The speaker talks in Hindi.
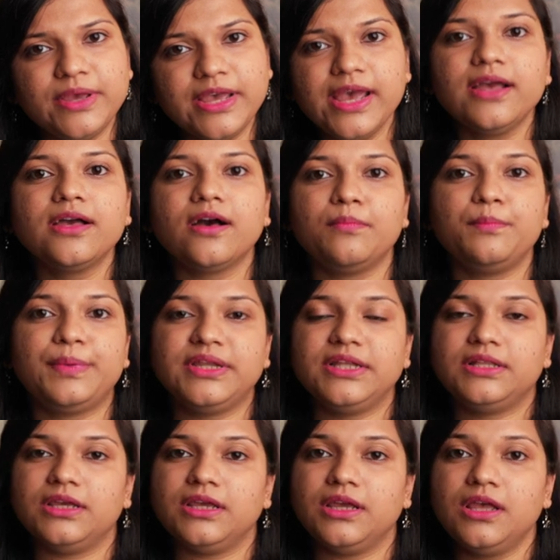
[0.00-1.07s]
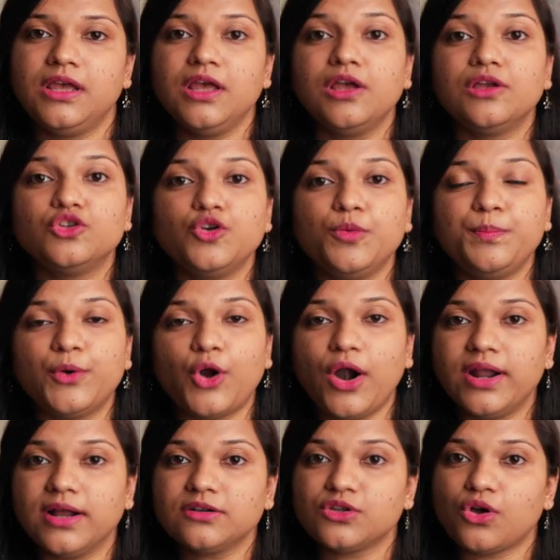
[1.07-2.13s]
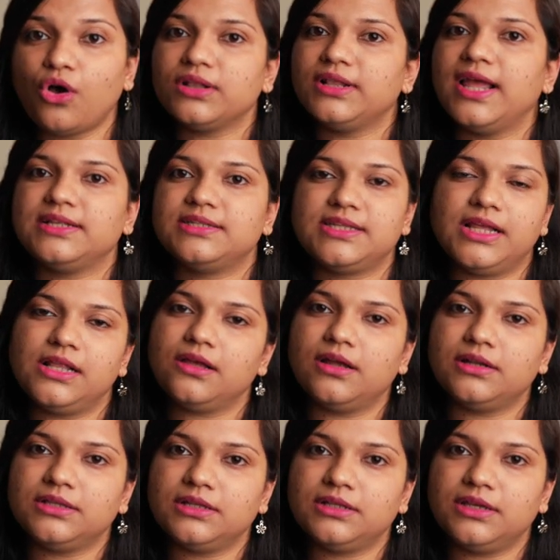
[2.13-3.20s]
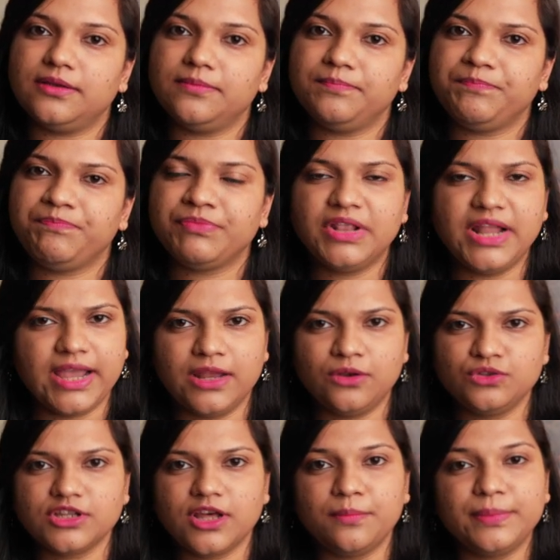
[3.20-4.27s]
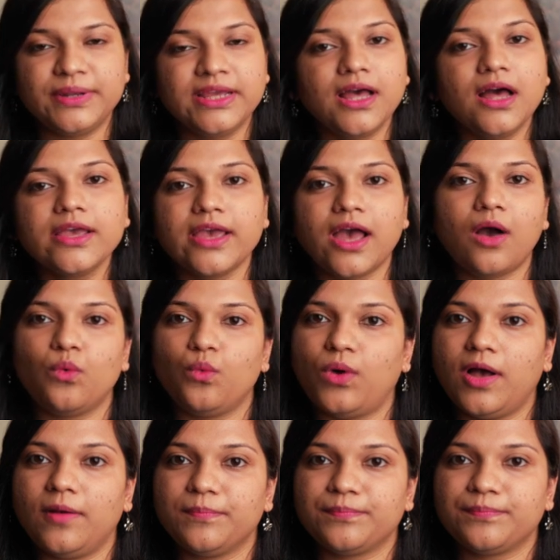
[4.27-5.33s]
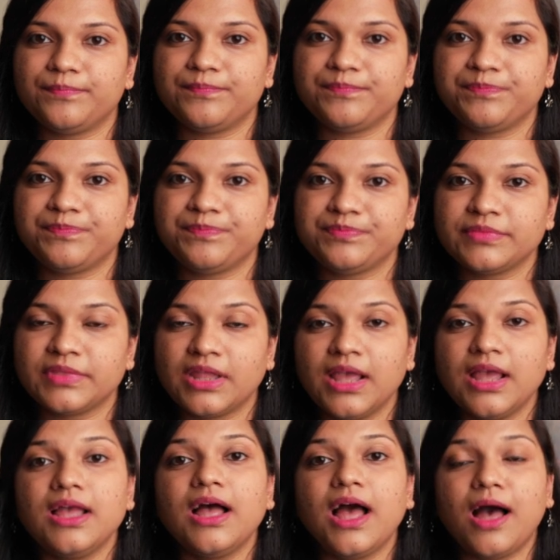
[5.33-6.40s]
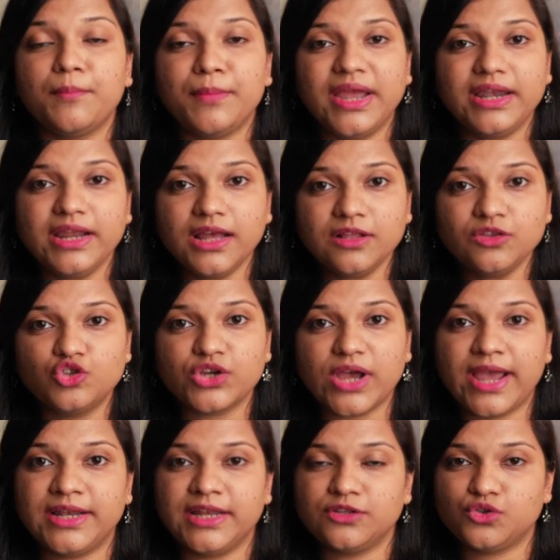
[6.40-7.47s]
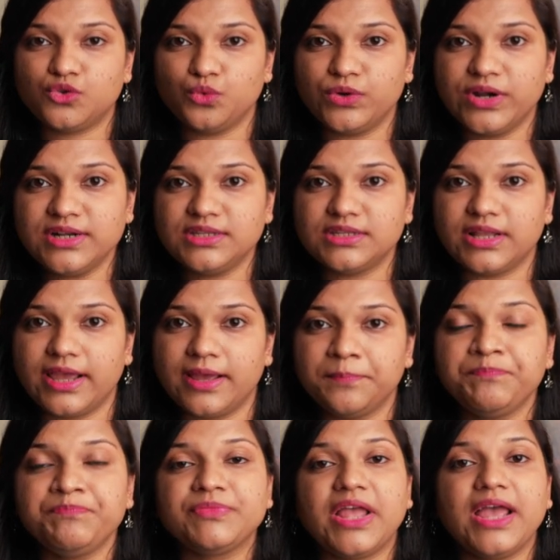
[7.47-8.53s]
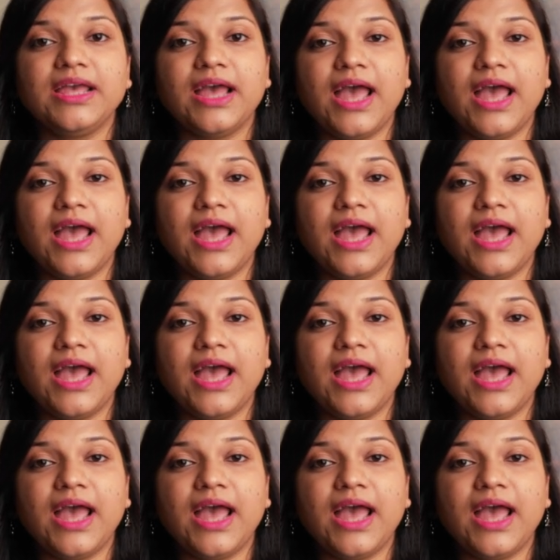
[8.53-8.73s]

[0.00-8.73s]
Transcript: भी एक कंपनी थी जो प्रोडक्ट ऑनलाइन सेल करती थी लेकिन उस कंपनी का क्या हुआ अमेरिकन चाइनीज स्टूडेंट्स ने एक